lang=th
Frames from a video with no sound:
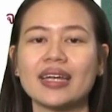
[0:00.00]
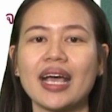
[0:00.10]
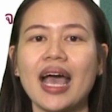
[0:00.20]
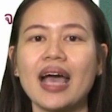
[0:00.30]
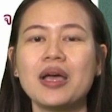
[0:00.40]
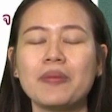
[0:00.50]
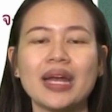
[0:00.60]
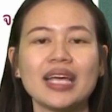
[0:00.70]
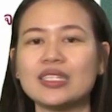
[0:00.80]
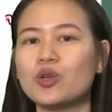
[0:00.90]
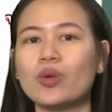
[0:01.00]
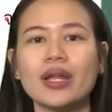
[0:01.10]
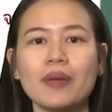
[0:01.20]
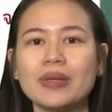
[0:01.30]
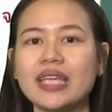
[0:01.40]
นะคะ มันอาจจะถูก
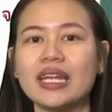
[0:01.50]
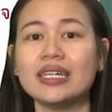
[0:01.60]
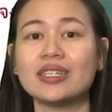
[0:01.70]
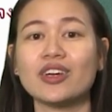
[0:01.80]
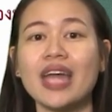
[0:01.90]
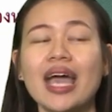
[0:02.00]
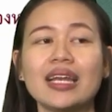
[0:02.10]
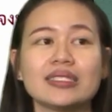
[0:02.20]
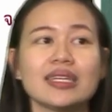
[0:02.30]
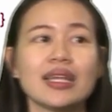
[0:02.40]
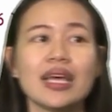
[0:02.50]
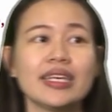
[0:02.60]
เรียกเป็นเซตอื่นก็ได้ หรือจะ